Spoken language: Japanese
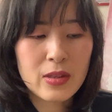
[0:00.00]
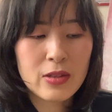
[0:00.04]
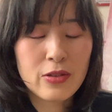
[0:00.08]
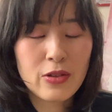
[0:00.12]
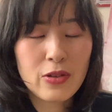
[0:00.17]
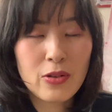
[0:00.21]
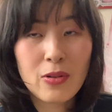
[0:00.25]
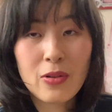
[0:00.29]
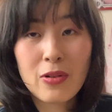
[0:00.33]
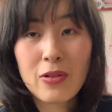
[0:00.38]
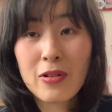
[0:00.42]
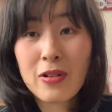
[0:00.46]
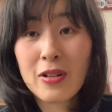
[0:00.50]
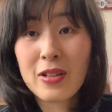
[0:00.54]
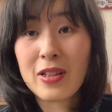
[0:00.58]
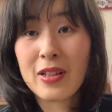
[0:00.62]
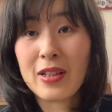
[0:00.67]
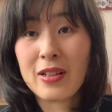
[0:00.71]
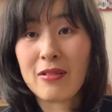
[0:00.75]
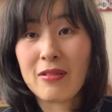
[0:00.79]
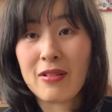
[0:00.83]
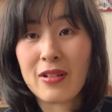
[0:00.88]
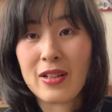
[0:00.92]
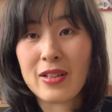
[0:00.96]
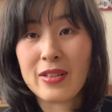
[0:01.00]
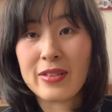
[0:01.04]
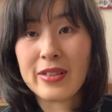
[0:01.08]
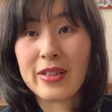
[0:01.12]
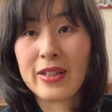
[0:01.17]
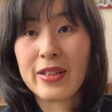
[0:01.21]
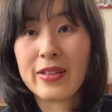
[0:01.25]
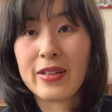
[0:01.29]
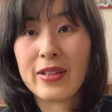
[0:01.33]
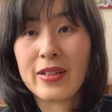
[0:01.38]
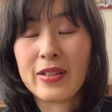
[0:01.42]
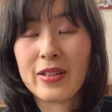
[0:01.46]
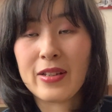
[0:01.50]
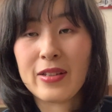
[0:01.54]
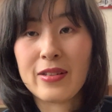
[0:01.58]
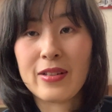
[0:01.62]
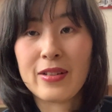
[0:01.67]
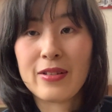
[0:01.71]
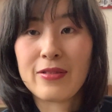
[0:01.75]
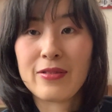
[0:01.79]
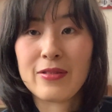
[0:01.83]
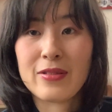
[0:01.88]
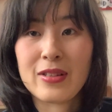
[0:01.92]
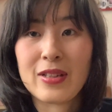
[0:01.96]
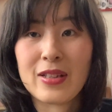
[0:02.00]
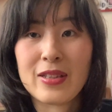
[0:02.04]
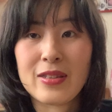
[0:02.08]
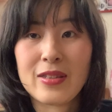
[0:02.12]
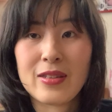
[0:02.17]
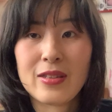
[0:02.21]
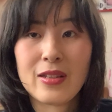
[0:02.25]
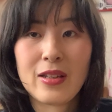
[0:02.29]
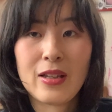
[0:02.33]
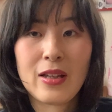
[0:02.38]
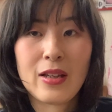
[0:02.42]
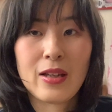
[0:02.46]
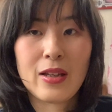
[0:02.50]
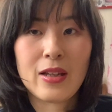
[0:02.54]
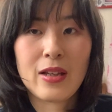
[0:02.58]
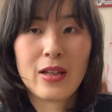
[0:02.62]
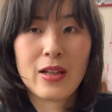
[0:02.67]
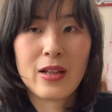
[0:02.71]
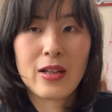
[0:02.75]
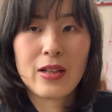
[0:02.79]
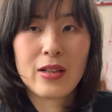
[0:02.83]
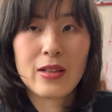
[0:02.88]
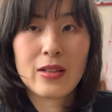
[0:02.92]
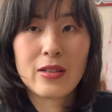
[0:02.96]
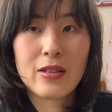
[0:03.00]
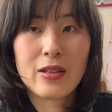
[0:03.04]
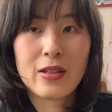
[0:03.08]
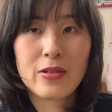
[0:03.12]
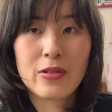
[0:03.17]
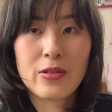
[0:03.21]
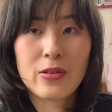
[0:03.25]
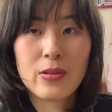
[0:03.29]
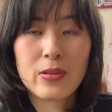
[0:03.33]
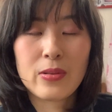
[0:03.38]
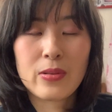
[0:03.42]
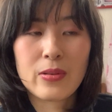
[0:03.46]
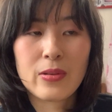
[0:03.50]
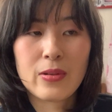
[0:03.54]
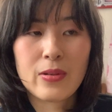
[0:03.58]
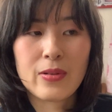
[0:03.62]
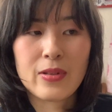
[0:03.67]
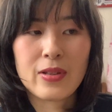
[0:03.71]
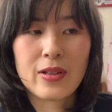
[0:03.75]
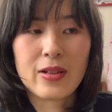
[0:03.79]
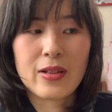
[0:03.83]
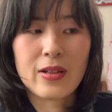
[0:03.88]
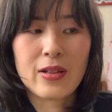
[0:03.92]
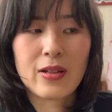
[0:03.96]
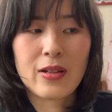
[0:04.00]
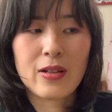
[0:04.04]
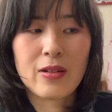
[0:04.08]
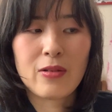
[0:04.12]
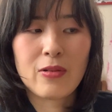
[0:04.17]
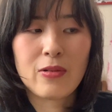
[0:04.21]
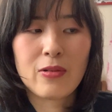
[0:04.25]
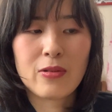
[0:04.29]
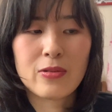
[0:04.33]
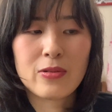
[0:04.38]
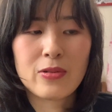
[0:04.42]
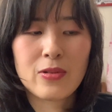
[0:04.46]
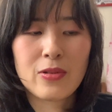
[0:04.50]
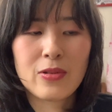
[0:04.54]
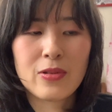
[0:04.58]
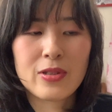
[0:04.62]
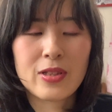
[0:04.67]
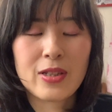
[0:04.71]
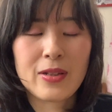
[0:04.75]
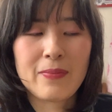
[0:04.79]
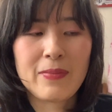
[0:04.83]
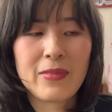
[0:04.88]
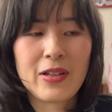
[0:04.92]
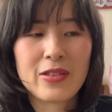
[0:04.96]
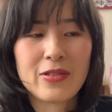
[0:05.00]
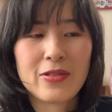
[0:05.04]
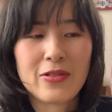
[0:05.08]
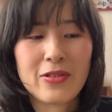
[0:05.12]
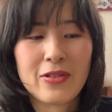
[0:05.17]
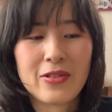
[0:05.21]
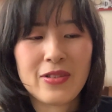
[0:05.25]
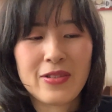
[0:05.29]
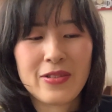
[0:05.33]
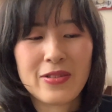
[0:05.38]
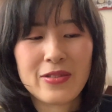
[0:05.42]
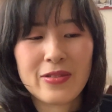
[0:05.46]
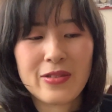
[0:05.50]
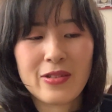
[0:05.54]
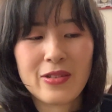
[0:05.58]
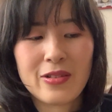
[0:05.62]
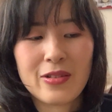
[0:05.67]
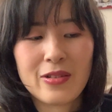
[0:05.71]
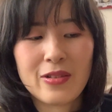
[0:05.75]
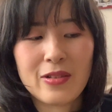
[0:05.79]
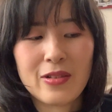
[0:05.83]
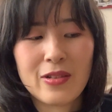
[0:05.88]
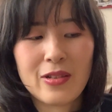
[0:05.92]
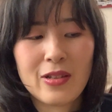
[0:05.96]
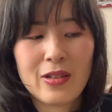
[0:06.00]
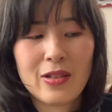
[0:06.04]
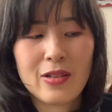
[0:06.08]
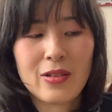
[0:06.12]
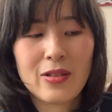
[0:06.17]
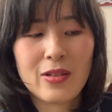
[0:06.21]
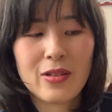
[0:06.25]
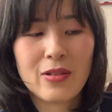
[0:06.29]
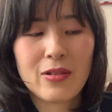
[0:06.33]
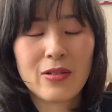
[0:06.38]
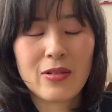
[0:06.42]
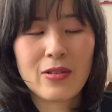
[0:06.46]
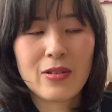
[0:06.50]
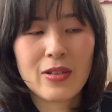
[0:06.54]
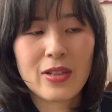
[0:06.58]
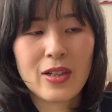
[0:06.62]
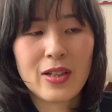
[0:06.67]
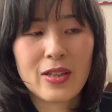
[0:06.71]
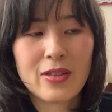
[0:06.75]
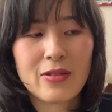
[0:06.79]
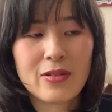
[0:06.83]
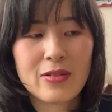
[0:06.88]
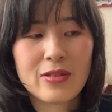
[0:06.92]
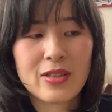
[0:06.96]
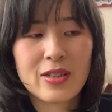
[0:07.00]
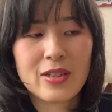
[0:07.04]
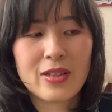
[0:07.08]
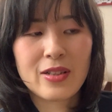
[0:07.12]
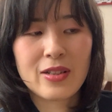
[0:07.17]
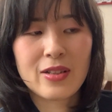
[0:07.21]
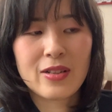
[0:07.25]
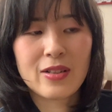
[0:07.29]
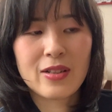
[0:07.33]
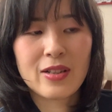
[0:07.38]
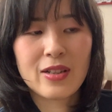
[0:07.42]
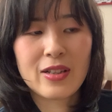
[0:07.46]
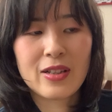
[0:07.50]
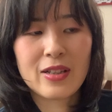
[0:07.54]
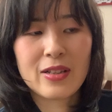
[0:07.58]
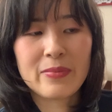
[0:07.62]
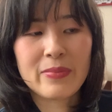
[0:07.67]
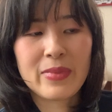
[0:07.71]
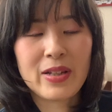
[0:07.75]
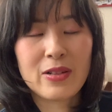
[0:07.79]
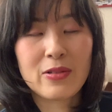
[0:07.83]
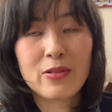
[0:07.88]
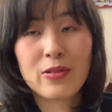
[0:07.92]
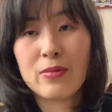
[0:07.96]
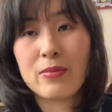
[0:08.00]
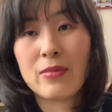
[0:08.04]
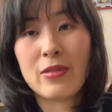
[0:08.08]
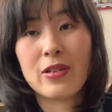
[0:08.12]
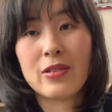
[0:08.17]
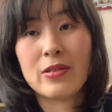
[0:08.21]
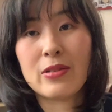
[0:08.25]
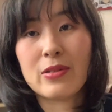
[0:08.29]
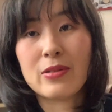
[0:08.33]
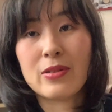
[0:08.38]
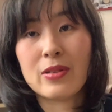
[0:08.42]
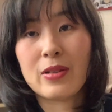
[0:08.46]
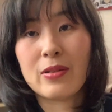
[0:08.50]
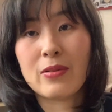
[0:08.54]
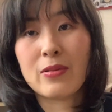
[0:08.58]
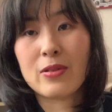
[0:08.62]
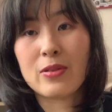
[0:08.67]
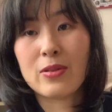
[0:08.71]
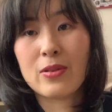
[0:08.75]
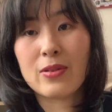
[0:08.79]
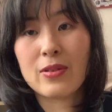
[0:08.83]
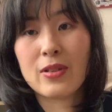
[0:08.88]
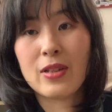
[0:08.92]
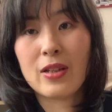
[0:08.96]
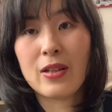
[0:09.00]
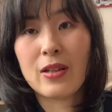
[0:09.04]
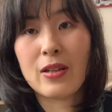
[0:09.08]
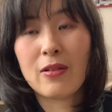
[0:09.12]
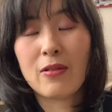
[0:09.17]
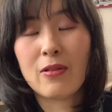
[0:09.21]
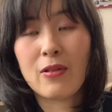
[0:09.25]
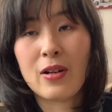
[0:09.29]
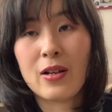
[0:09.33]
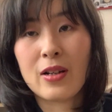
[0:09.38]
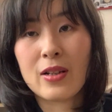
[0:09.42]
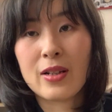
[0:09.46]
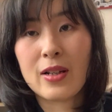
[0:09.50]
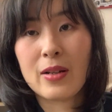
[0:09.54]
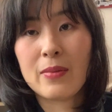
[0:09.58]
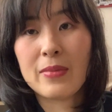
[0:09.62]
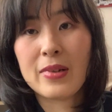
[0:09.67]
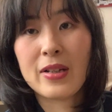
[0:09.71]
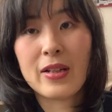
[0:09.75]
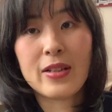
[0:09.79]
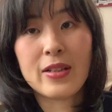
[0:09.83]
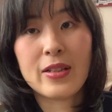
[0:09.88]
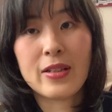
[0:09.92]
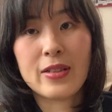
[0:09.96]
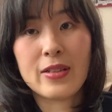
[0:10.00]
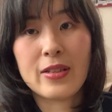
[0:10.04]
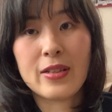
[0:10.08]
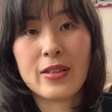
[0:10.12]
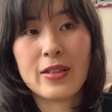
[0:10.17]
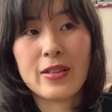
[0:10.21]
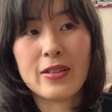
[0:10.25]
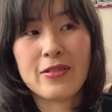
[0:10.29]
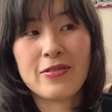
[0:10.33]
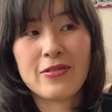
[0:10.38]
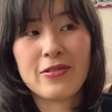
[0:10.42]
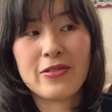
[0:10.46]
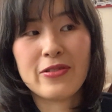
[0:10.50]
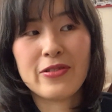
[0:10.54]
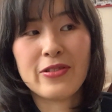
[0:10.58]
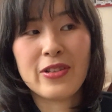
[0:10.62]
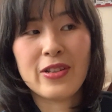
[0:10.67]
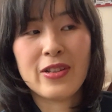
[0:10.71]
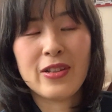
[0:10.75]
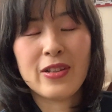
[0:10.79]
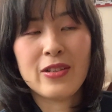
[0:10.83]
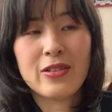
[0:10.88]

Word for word: ちょっとコロナの関係で行けなくなってで急遽なんかお父様の方の親の実家が、まあ、熊野ってことでお墓参りに行く、